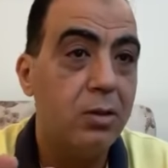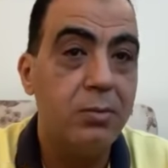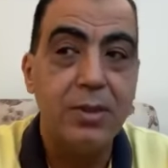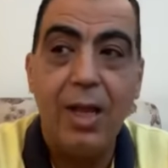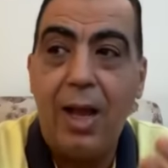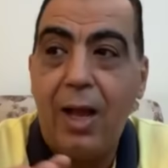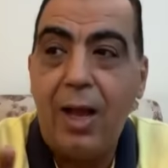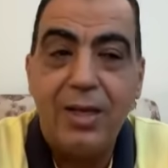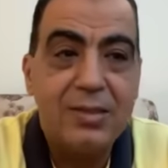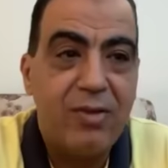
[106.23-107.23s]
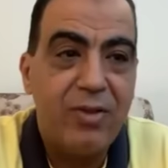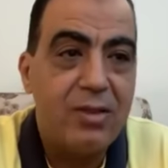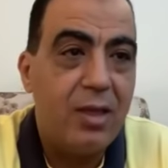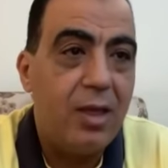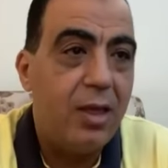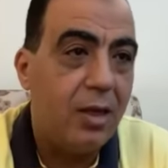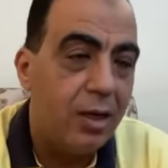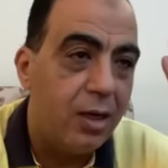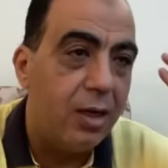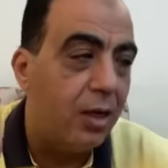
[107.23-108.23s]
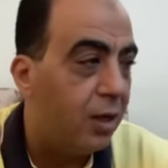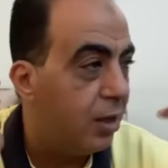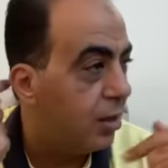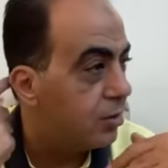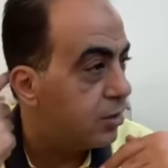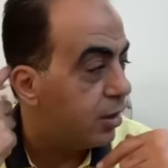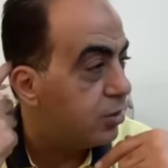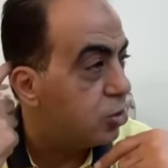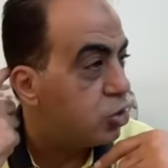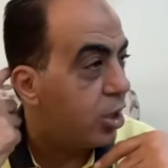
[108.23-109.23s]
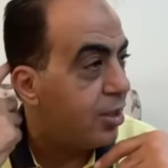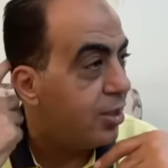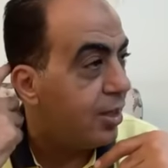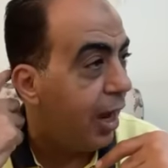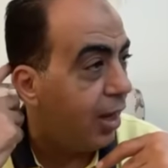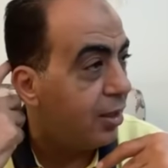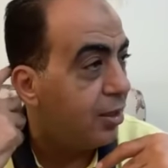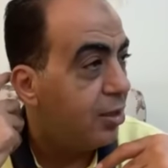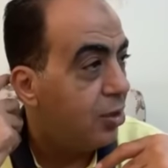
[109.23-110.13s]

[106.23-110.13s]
بتاع انا استفدت ايه الترند الشهير يعني